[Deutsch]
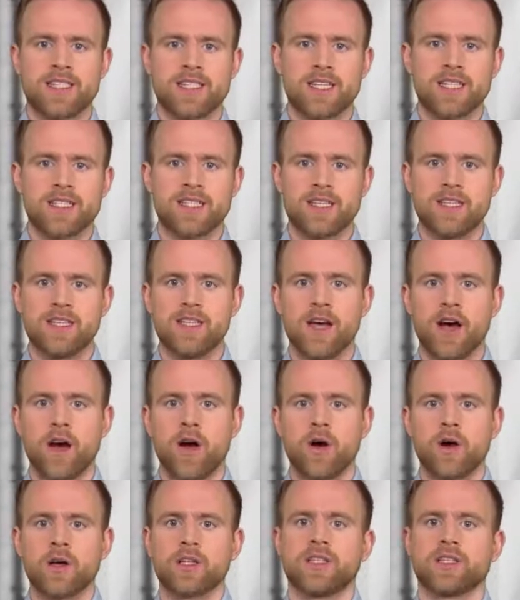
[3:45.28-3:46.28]
sehen Sie hier
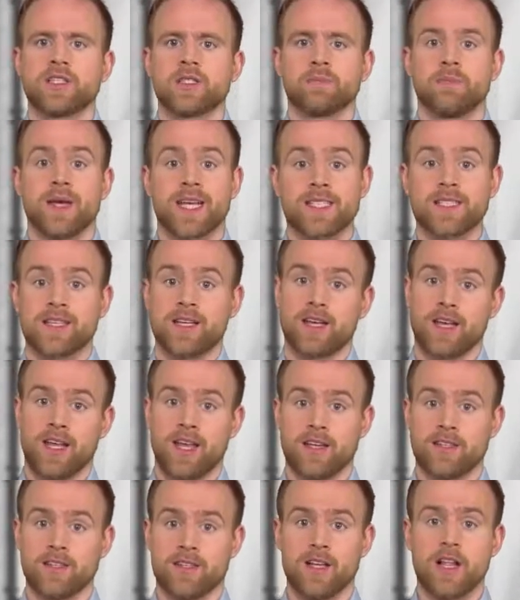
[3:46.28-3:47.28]
auch das
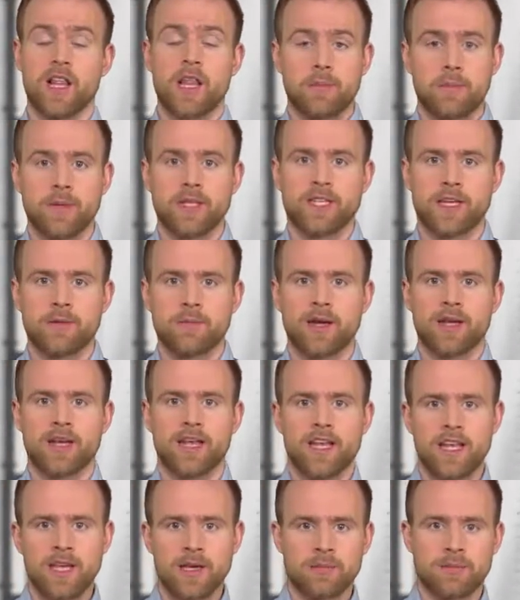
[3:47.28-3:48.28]
Messgerät, mit dem man
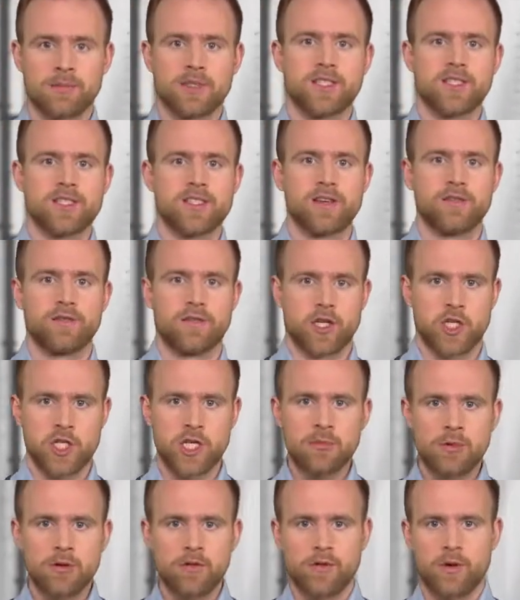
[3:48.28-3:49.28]
eben diese
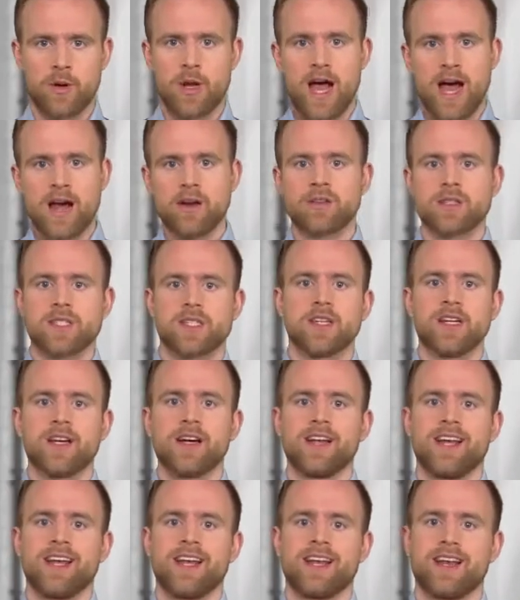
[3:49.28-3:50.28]
Verschiebung von
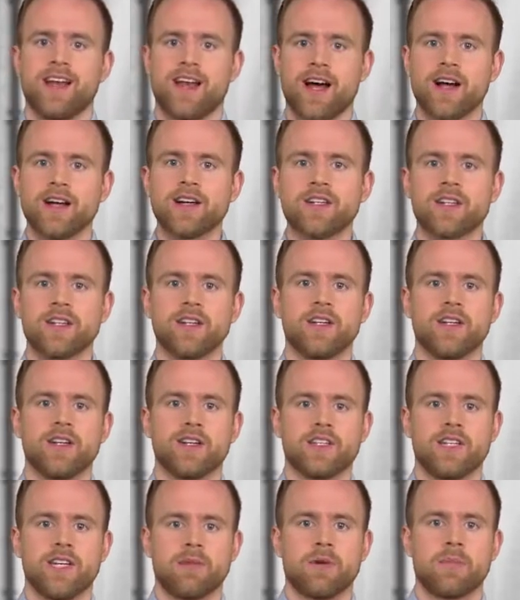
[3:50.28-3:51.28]
Ladungsträgern entlang
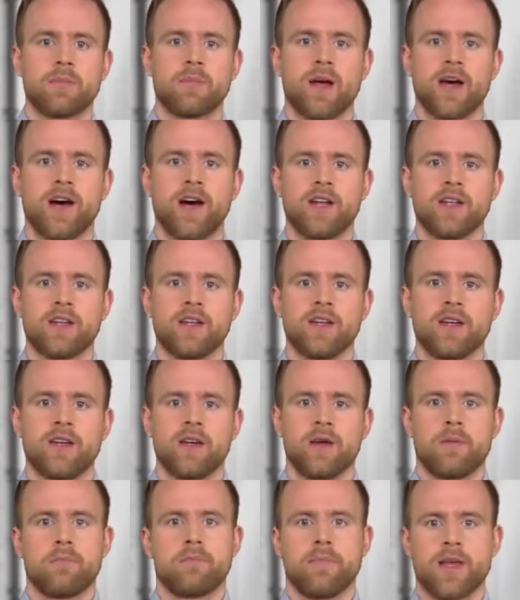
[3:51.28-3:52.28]
der Membran
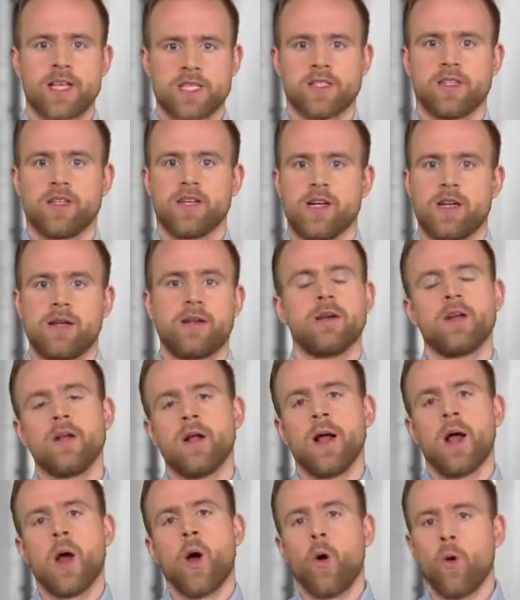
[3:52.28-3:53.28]
messen kann.
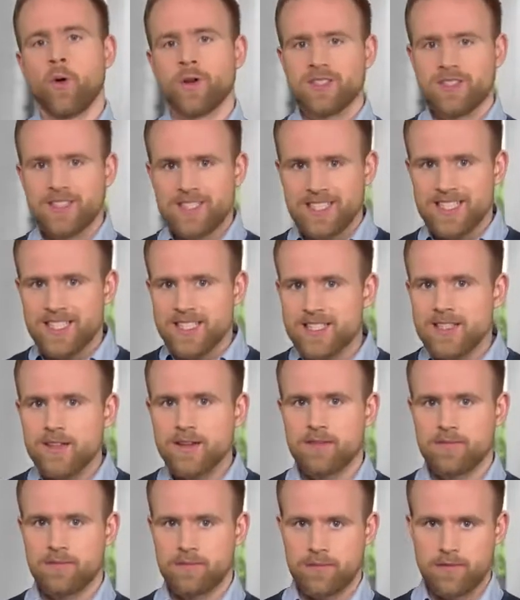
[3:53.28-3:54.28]
Und
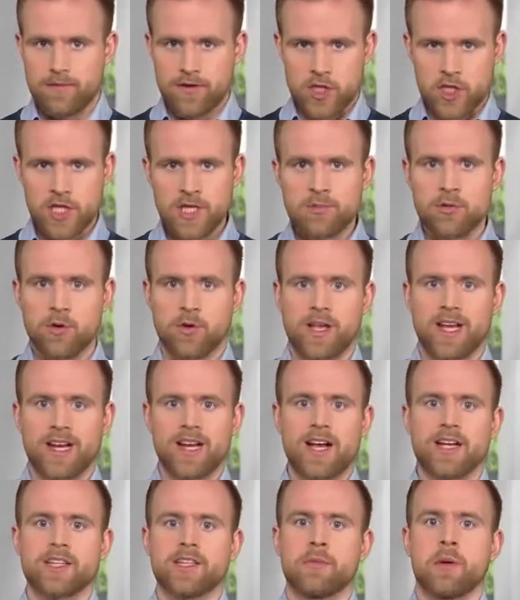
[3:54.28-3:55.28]
diese Verschiebung
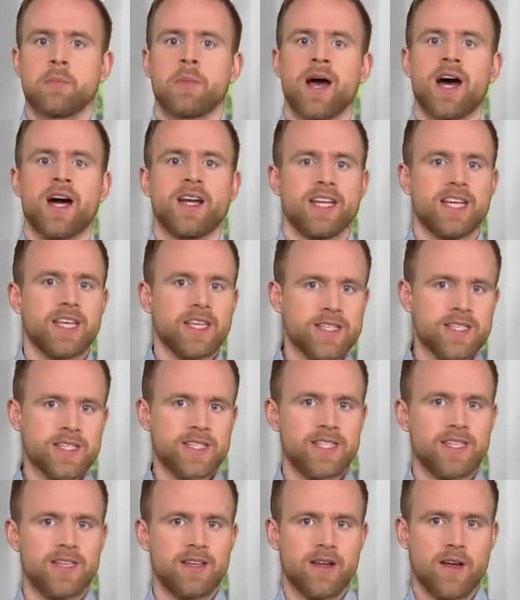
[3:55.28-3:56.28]
entlang der Membran
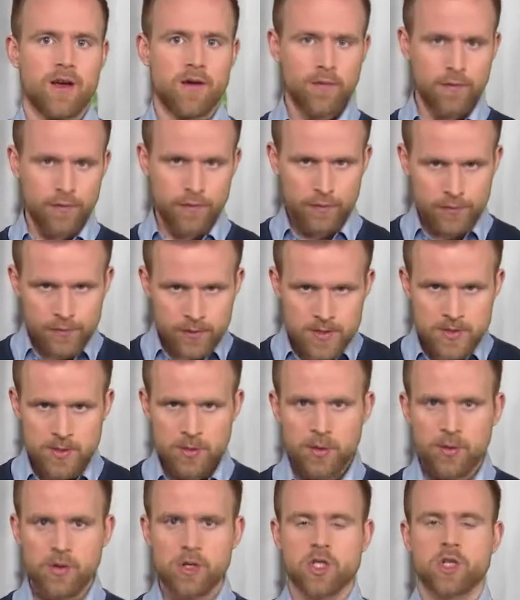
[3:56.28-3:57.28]
ist die
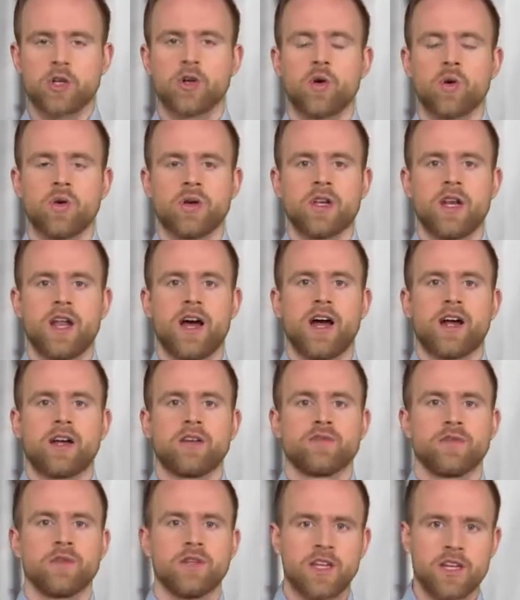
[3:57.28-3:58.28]
physiologische Grundlage
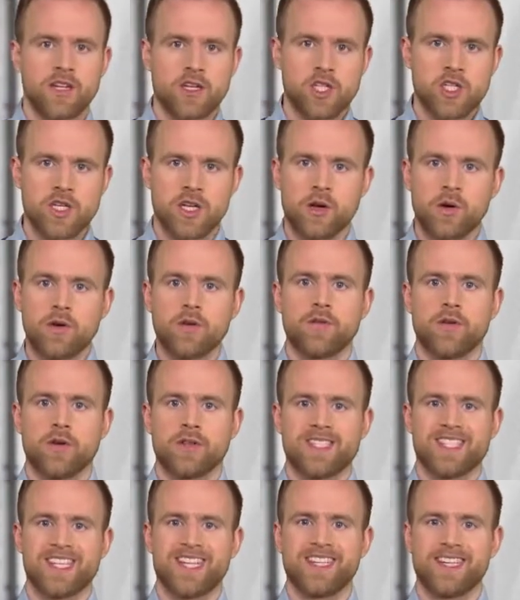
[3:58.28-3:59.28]
für die Entstehung
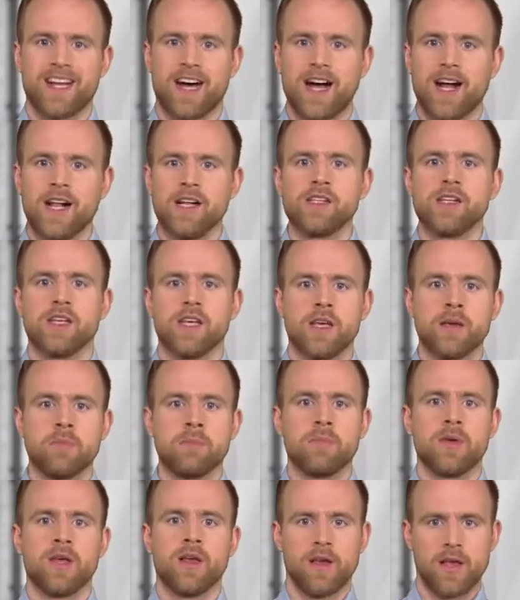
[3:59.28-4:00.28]
von Signalen
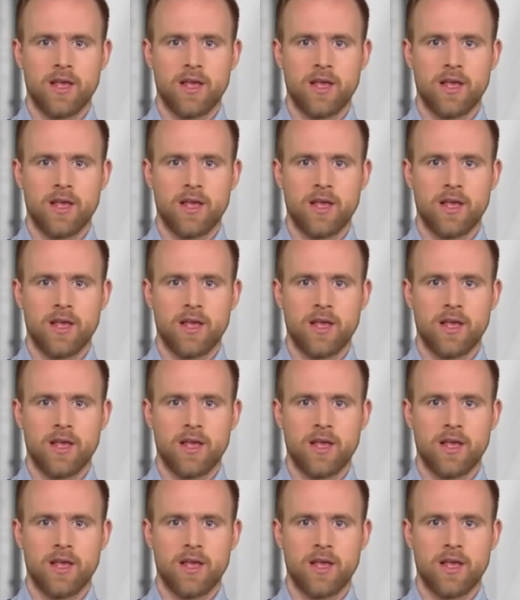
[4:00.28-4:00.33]
im